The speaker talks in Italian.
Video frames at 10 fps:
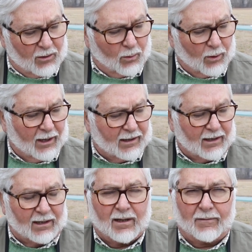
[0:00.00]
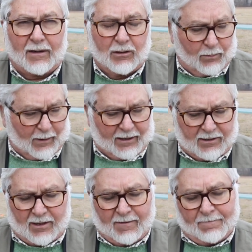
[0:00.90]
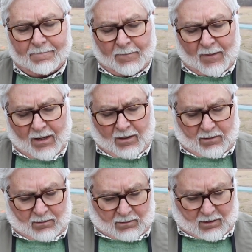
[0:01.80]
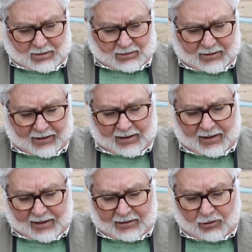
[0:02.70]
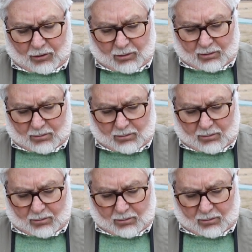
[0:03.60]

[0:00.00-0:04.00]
in cui le dita fanno presa. Grilletto